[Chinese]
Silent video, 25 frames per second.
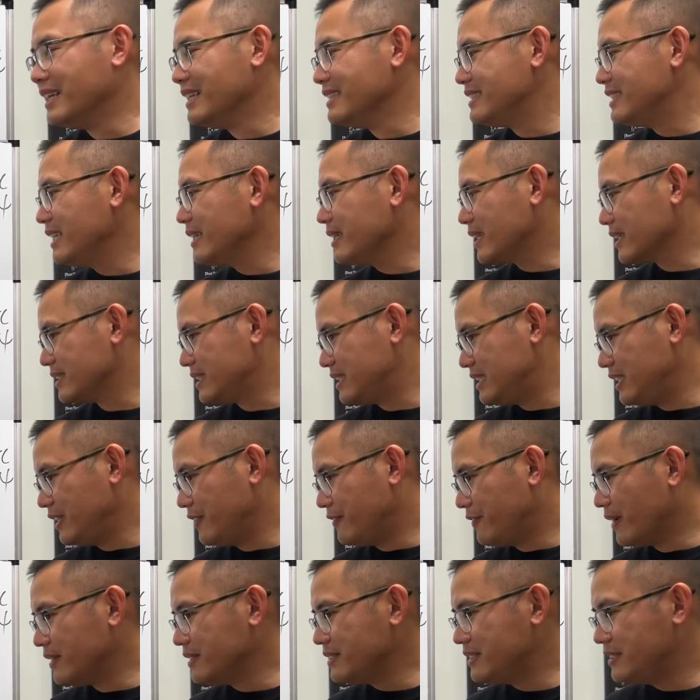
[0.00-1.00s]
这个积
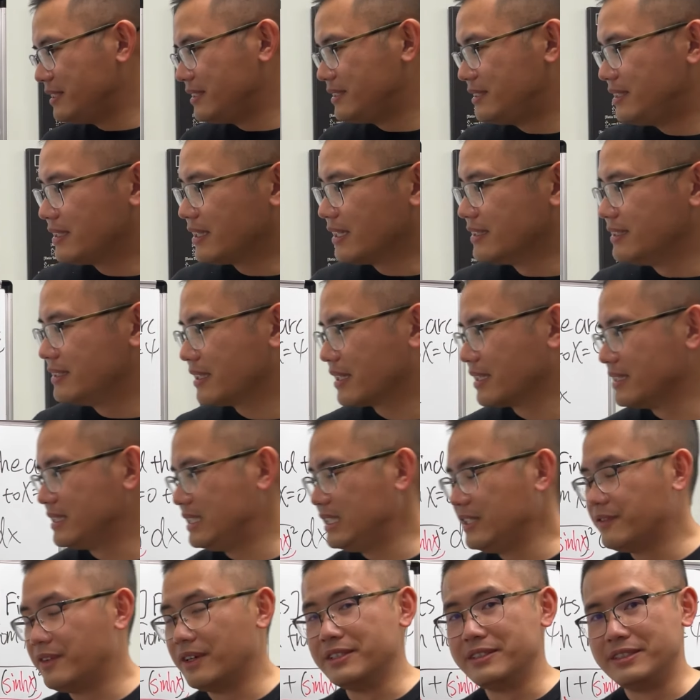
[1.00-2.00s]
分，其实跟这个
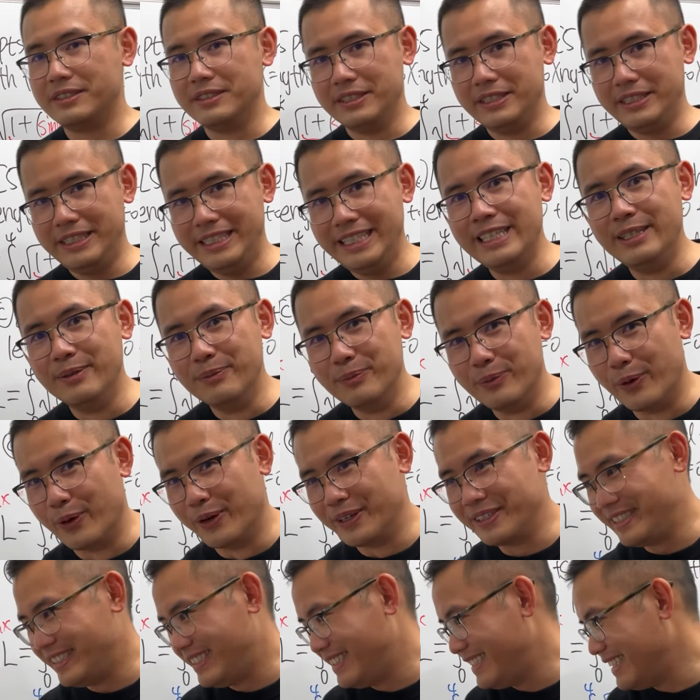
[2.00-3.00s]
积分是一
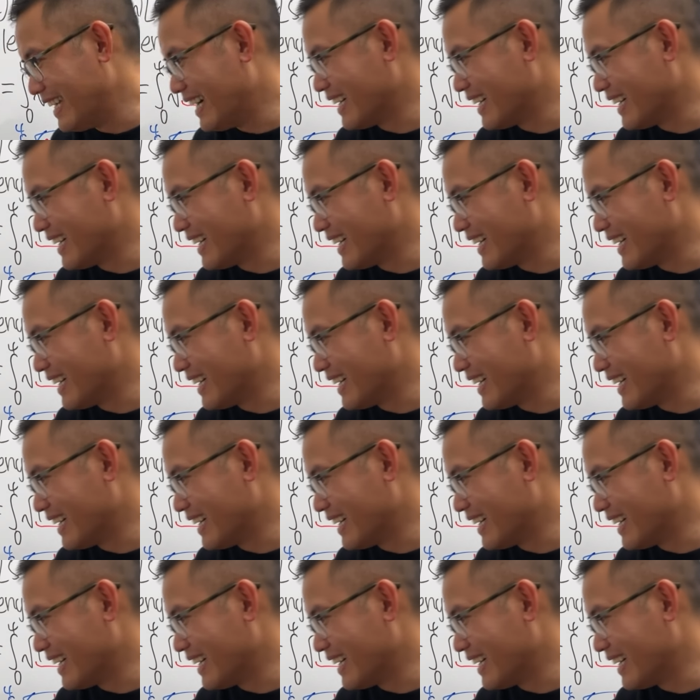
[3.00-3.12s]
模一